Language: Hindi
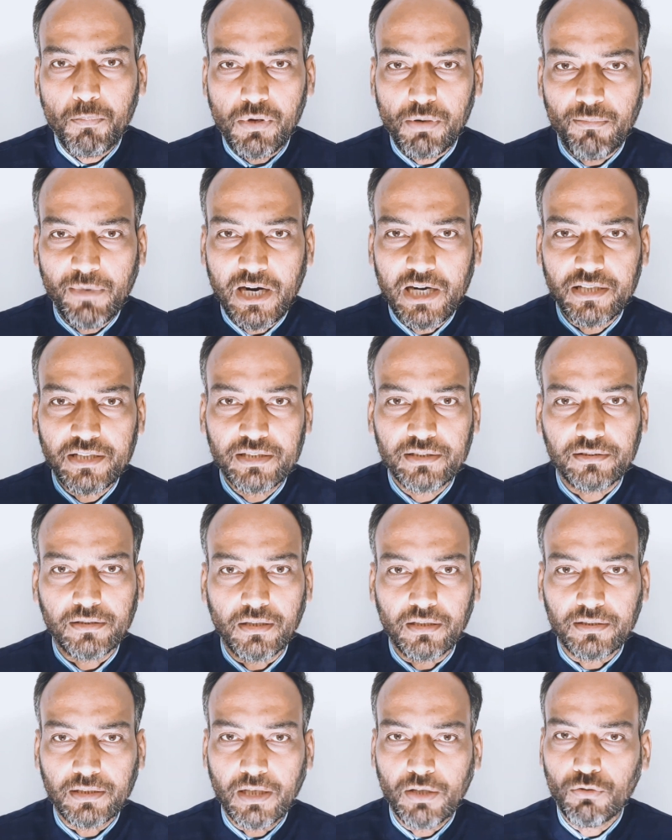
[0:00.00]

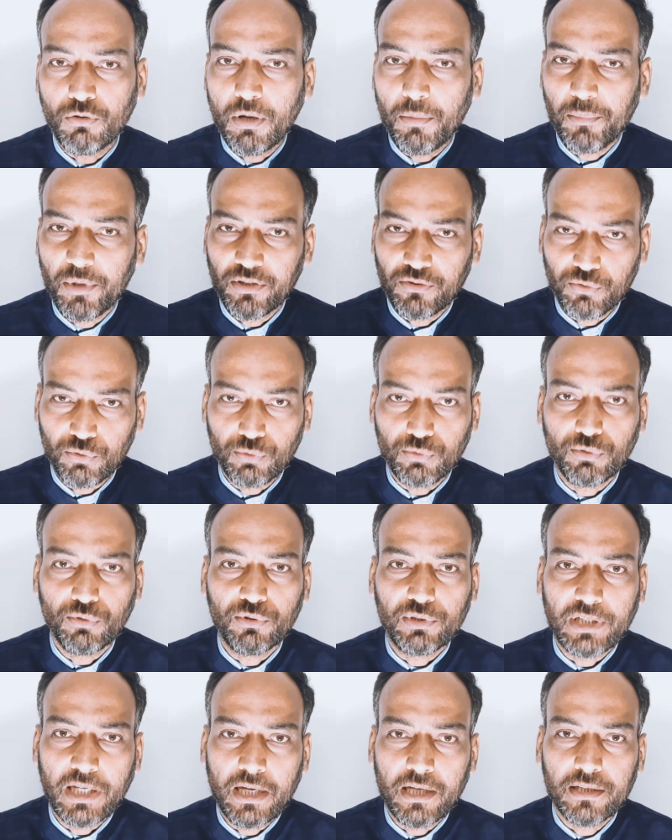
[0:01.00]
प्रमाणित करता हुआ महसूस
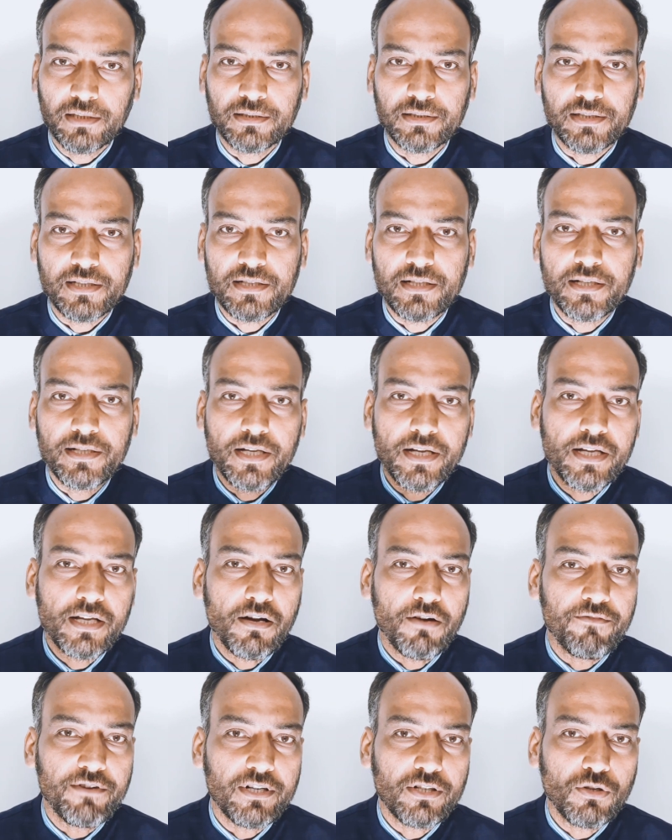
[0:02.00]
होता है इसलिए
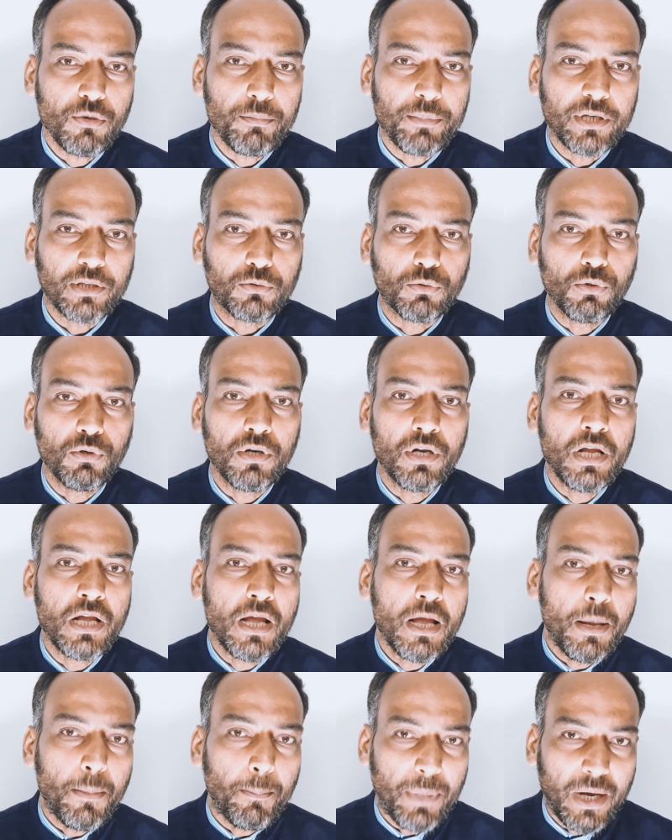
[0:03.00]
यह वीडियो बिल्कुल
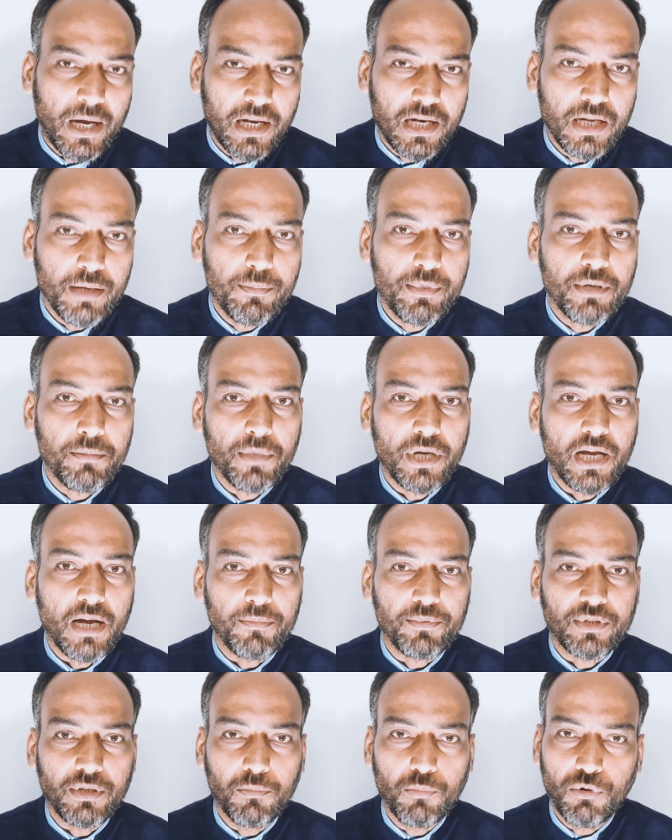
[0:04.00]
पहले भी
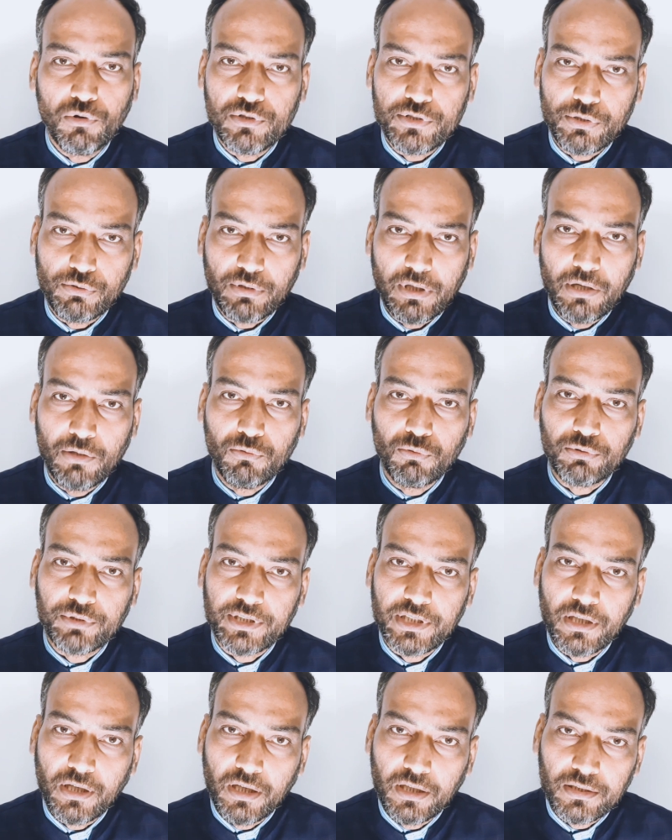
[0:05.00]
मैं आपसे बोल चुका हूँ
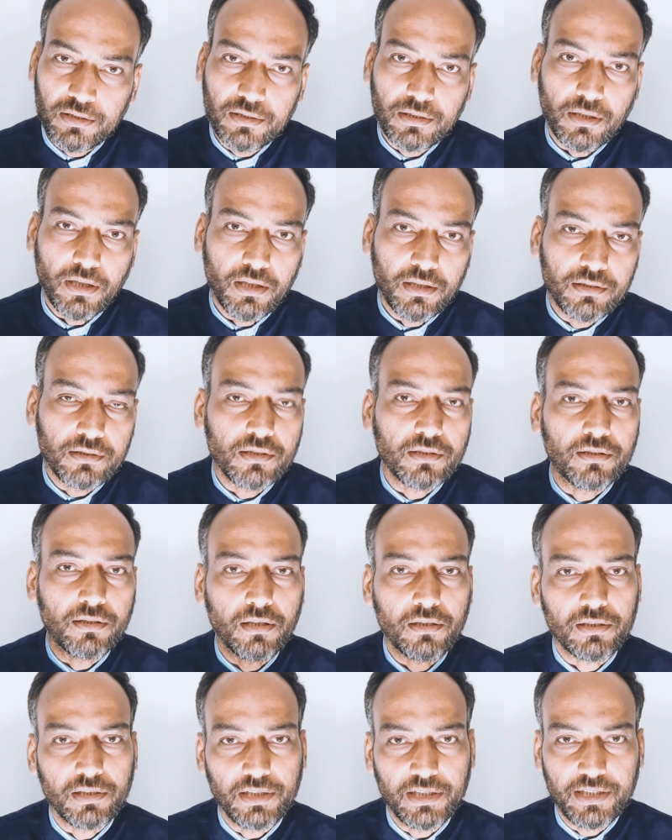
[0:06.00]
कि अंत अंत
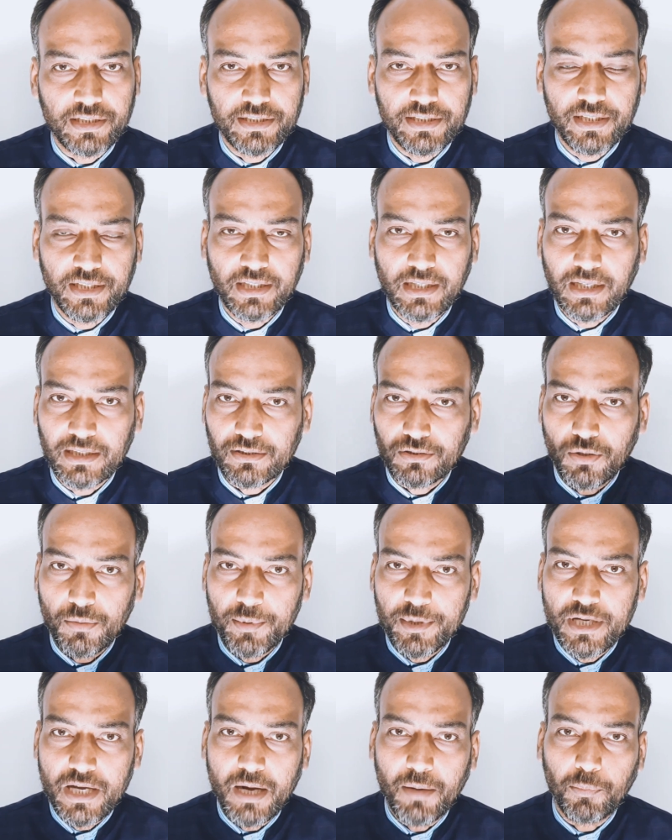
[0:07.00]
तक देखिएगा
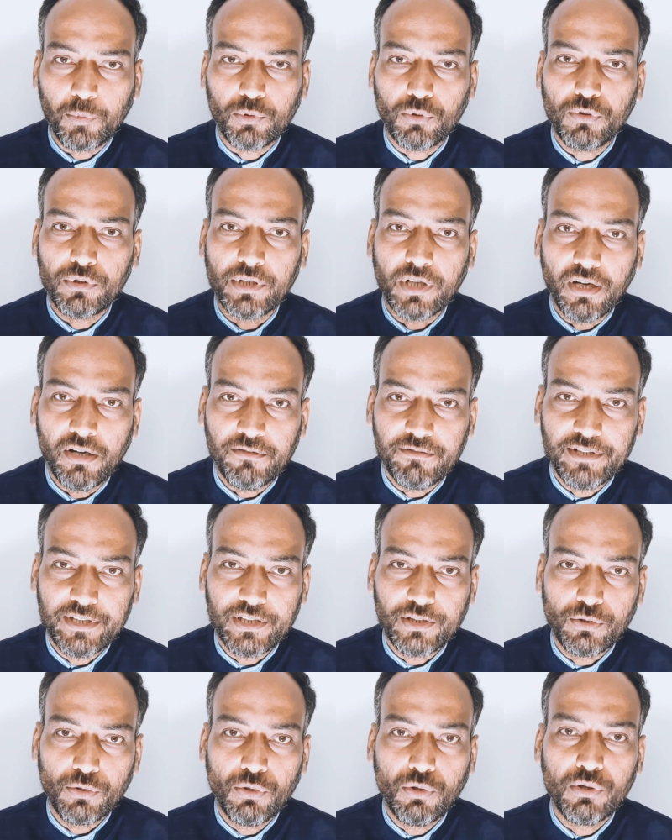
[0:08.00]
तभी आपको यह
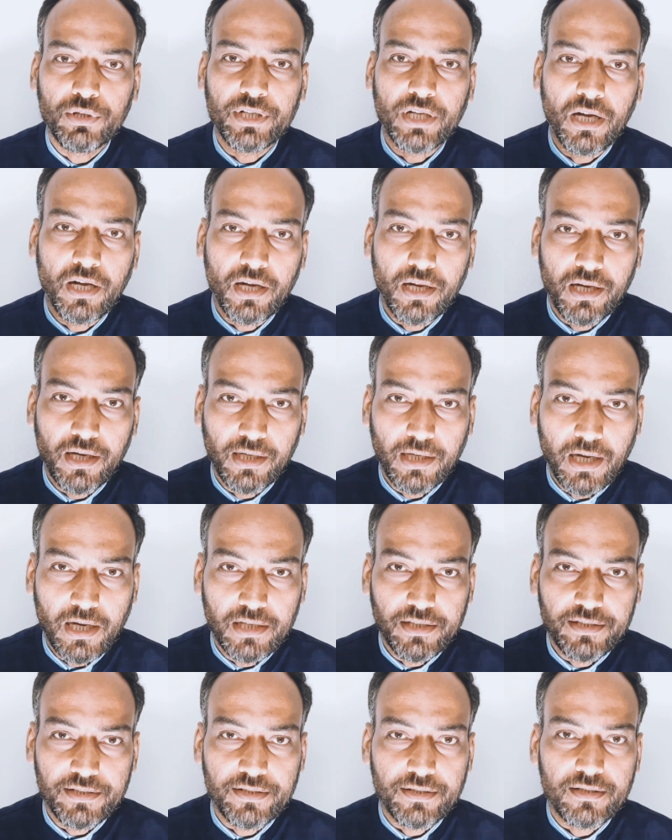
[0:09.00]
वीडियो या
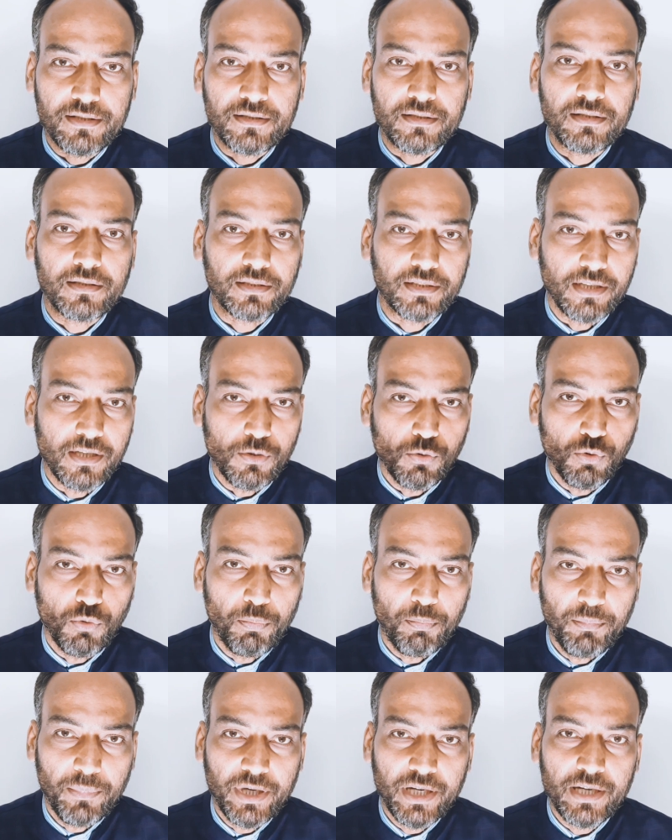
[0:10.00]
एनालिसिस के
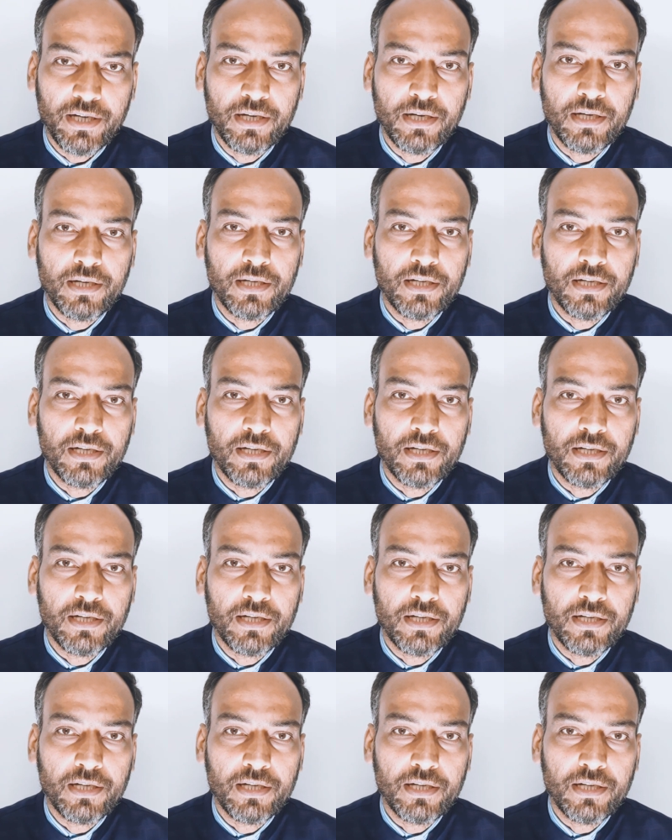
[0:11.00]
रूप में